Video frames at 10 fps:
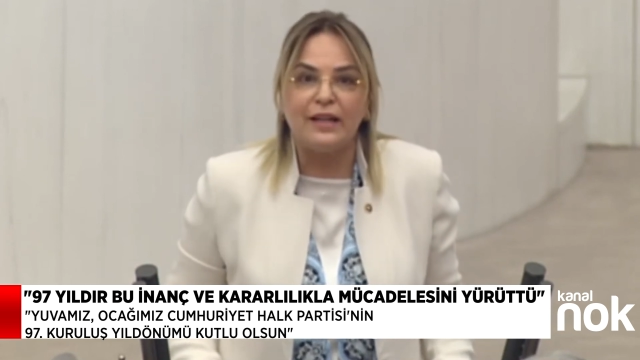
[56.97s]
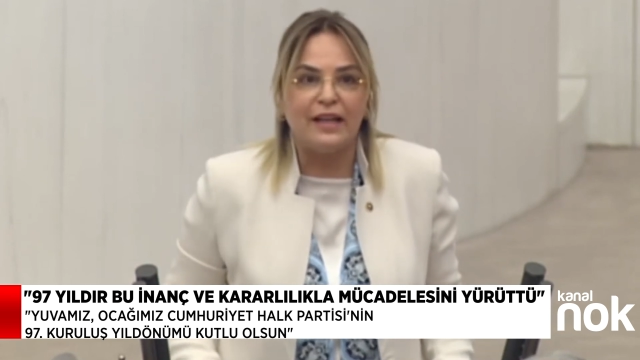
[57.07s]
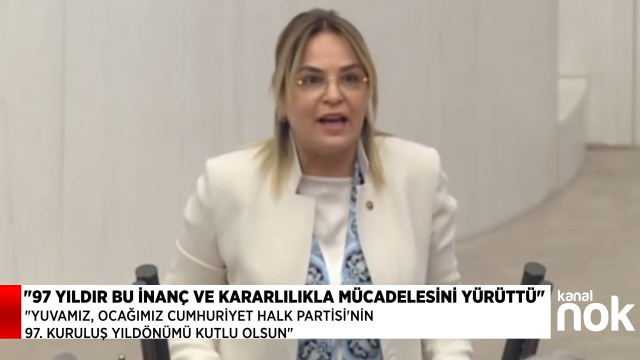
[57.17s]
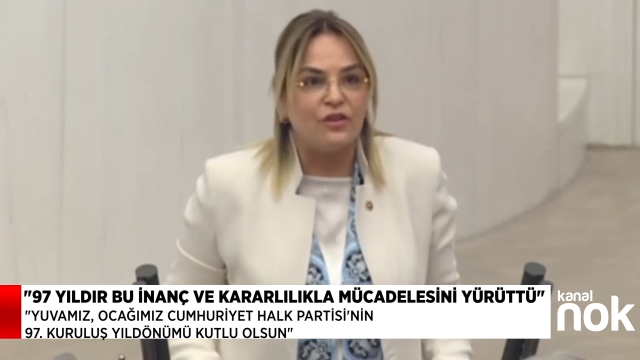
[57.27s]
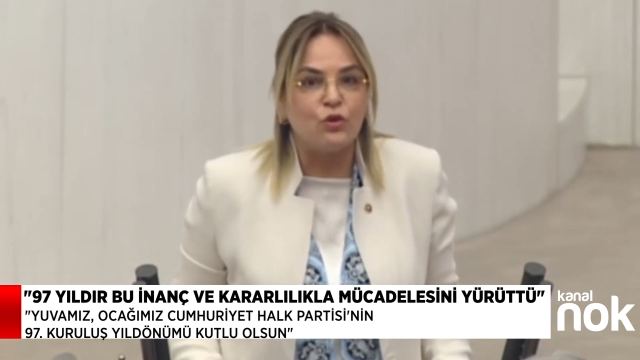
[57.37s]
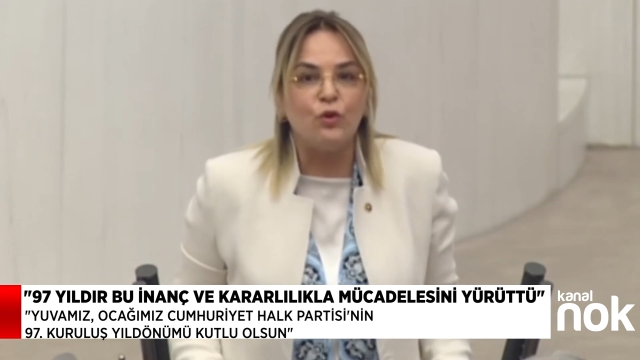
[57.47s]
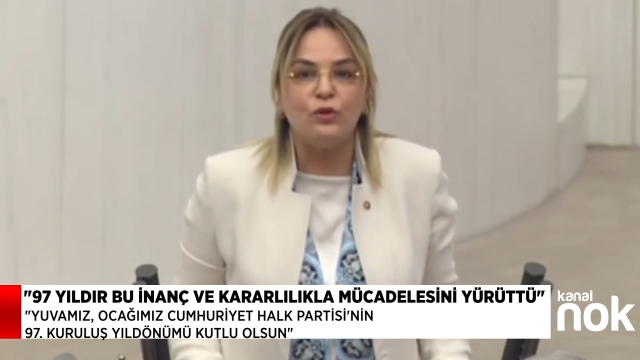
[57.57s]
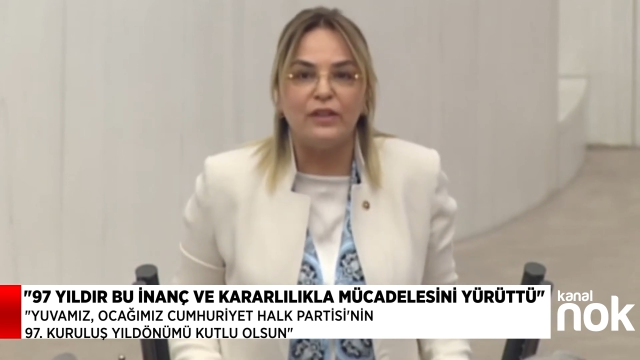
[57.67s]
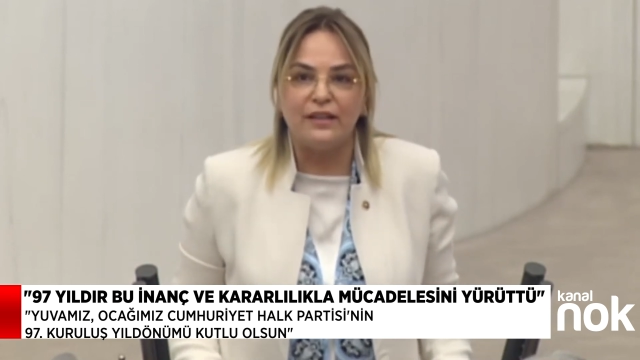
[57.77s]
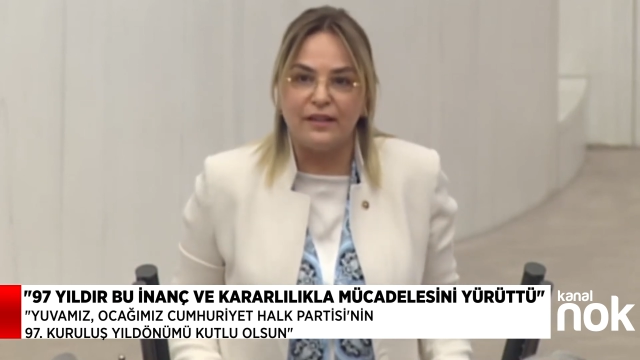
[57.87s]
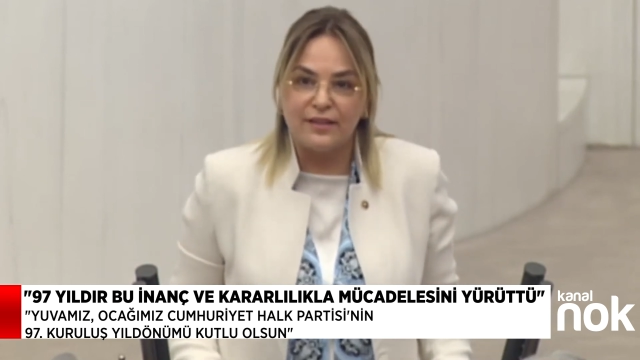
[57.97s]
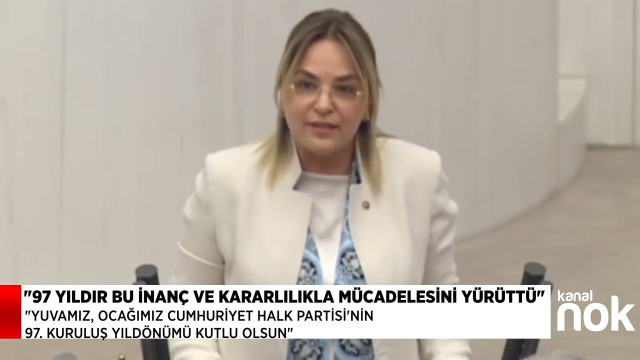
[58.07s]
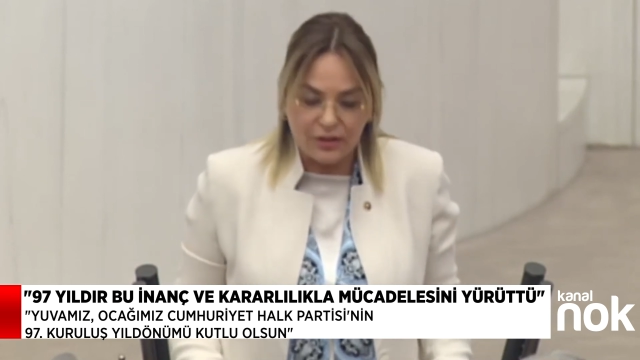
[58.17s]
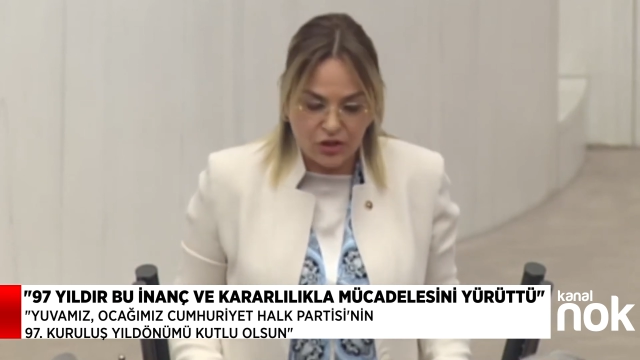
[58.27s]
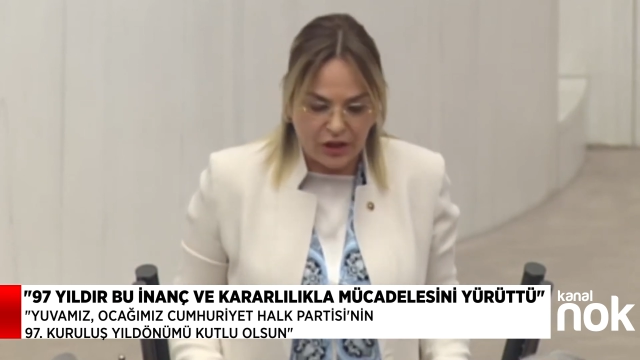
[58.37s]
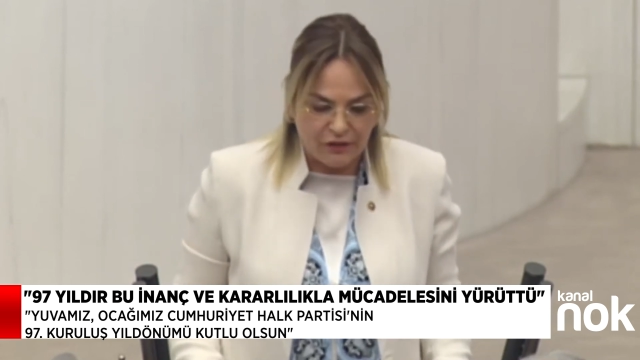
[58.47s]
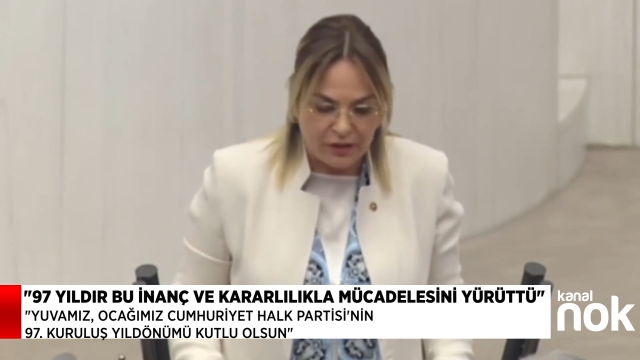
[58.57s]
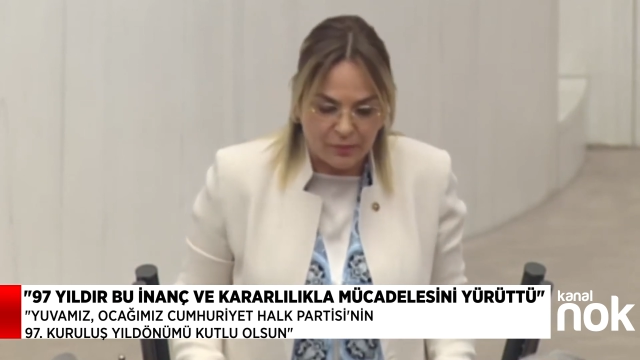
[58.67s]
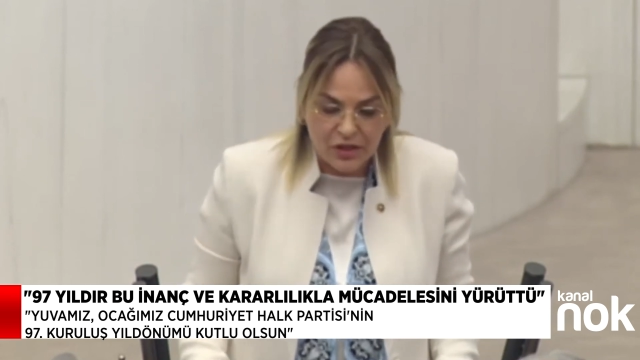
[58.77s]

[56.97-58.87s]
kuruluş yıl dönümü kutlu olsun